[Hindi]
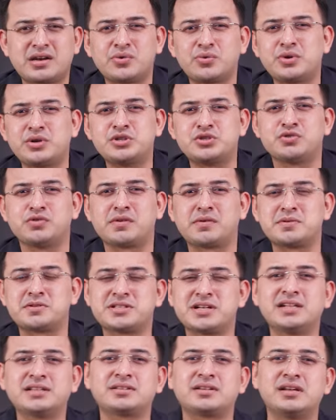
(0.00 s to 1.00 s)
रन उन्नीस ओवर में
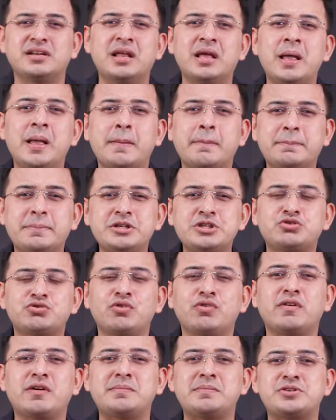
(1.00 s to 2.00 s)
सात रन
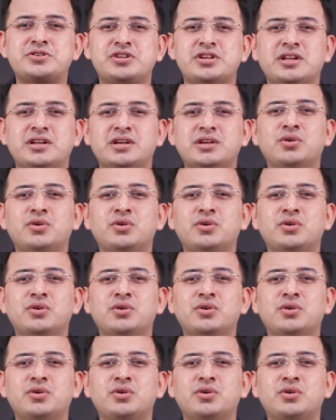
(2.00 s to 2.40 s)
बीसवें ओवर में छः